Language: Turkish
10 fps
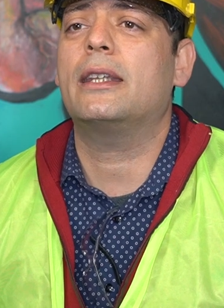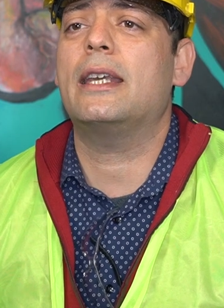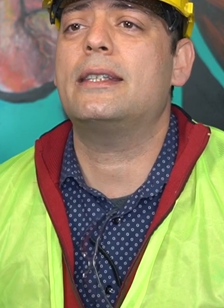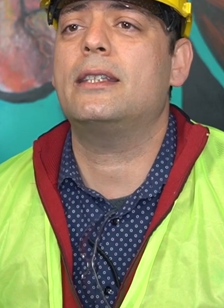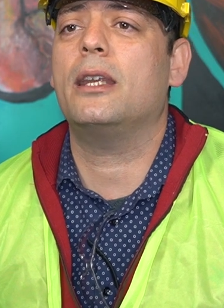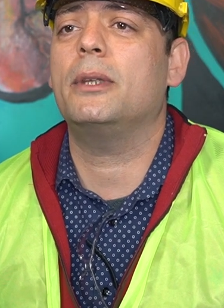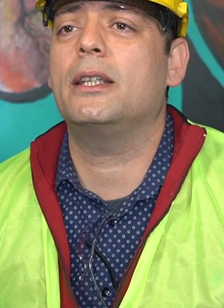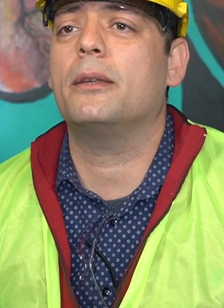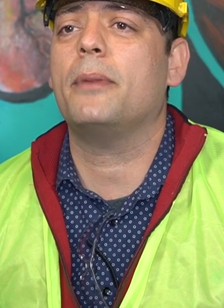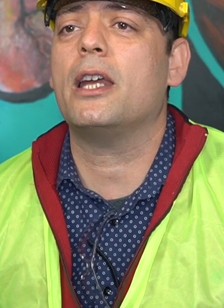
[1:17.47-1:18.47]

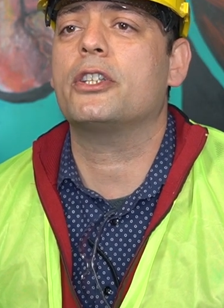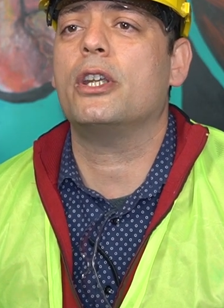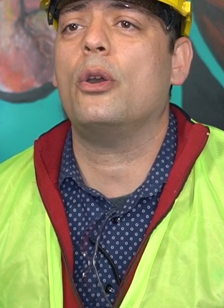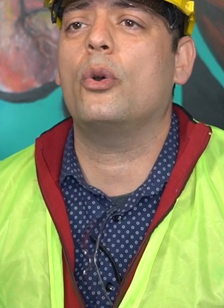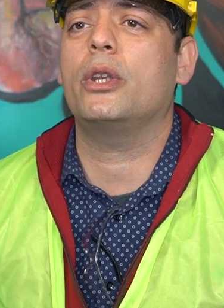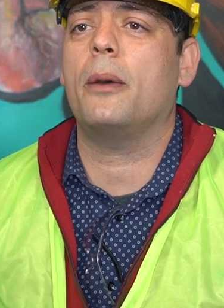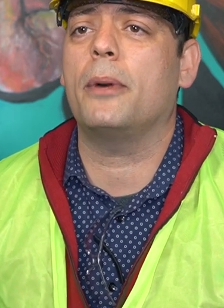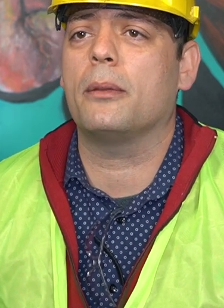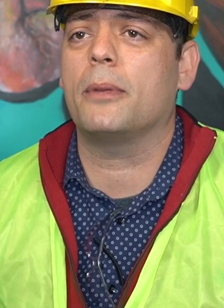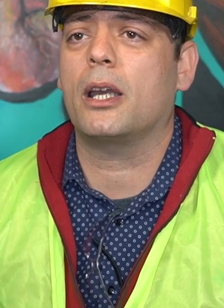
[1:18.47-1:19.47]
kestirebildiğim her şeye
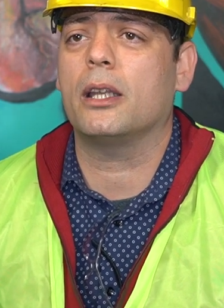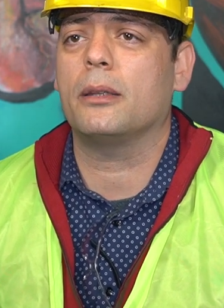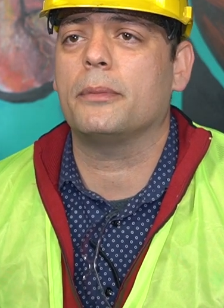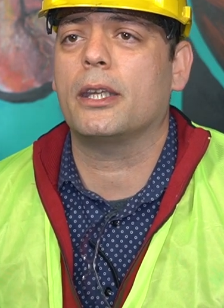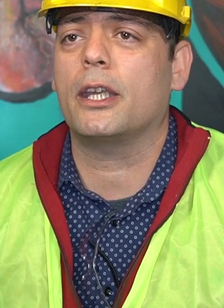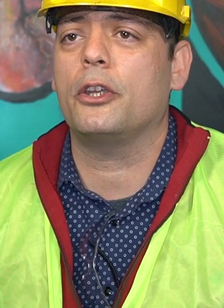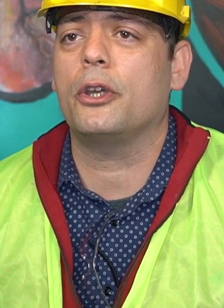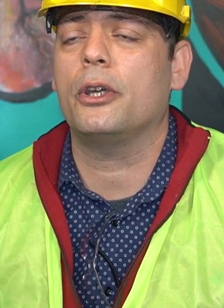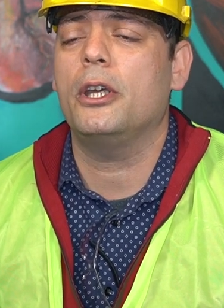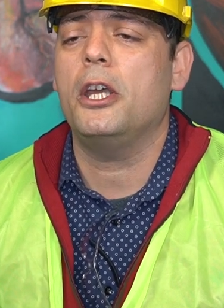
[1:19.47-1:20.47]
önlem almak anlamına geliyor.